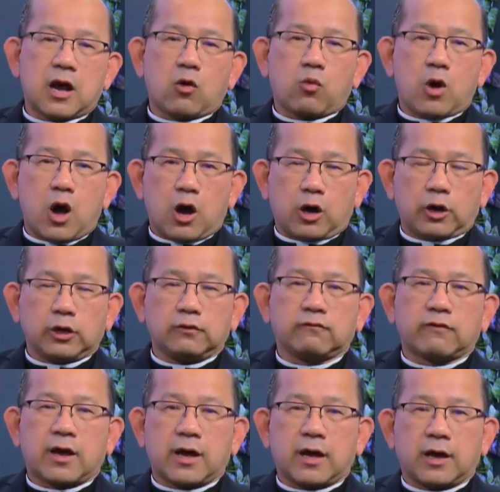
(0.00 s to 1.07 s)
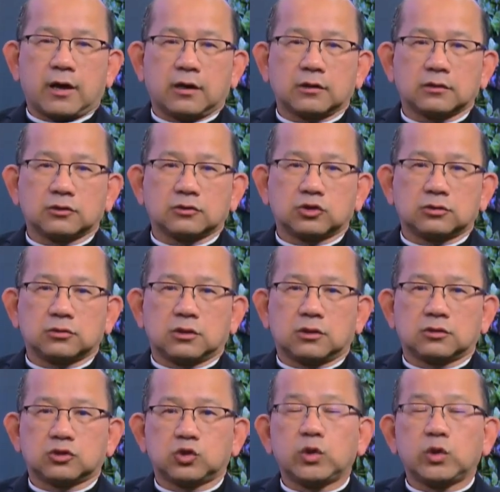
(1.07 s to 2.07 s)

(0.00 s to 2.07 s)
học hỏi và uh,